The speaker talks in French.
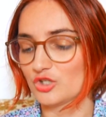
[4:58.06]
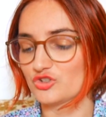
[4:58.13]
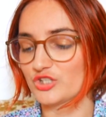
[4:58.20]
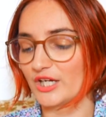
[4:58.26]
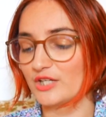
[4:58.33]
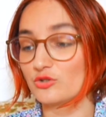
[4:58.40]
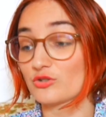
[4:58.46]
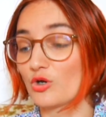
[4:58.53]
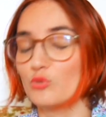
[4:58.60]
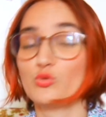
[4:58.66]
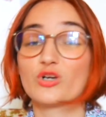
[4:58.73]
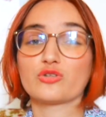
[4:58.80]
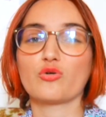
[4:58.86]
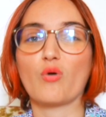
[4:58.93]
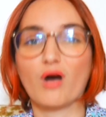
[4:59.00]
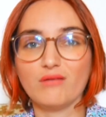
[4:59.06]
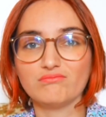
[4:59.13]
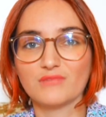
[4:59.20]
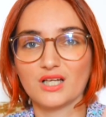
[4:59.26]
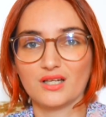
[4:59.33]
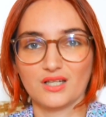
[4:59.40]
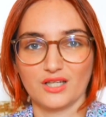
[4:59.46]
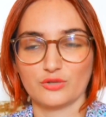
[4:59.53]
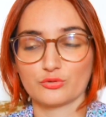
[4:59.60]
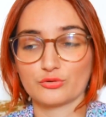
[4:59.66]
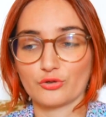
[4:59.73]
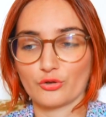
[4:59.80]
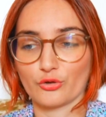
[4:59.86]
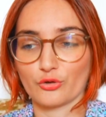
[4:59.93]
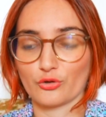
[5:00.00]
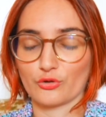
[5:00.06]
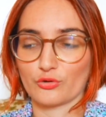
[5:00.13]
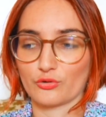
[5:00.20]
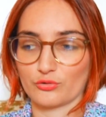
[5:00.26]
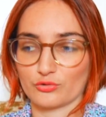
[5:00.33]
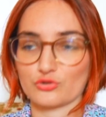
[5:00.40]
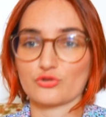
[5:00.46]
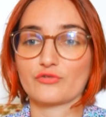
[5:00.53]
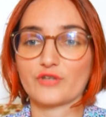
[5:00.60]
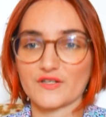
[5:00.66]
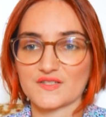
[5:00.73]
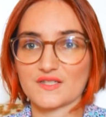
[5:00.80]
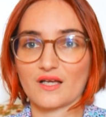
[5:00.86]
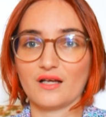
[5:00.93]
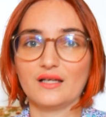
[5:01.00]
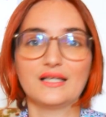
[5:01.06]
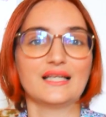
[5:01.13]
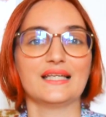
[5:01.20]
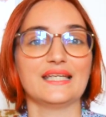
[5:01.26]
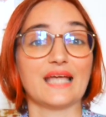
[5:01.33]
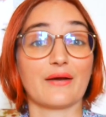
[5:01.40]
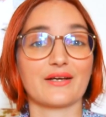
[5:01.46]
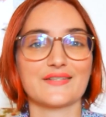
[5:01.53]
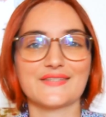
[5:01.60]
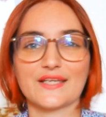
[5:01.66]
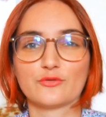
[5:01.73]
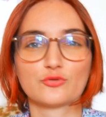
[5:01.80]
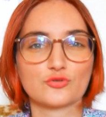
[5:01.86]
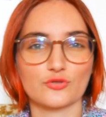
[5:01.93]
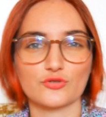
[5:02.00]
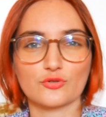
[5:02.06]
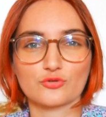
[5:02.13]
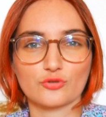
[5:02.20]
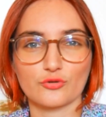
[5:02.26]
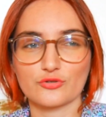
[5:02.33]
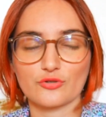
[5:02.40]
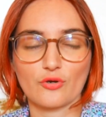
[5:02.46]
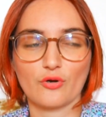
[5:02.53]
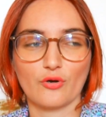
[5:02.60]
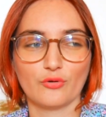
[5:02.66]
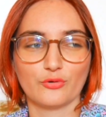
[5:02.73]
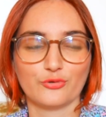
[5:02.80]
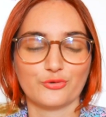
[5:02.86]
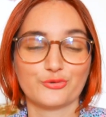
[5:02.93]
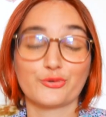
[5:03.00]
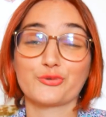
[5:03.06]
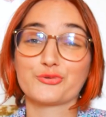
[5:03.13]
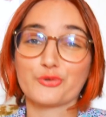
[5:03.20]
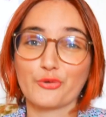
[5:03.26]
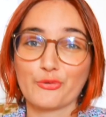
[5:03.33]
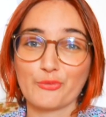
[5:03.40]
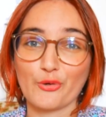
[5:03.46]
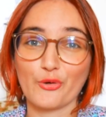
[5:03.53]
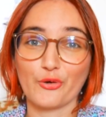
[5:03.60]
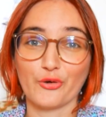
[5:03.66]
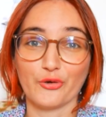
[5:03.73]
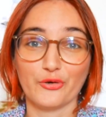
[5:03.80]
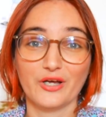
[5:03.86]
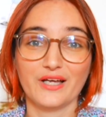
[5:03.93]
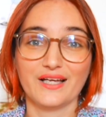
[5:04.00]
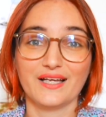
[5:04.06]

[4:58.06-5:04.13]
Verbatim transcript: Je dirais qu'il y en a au moins trois. Donc euh, je ferai ça. Et après, s'il y a d'autres choses que je ressens au cours du roman, euh,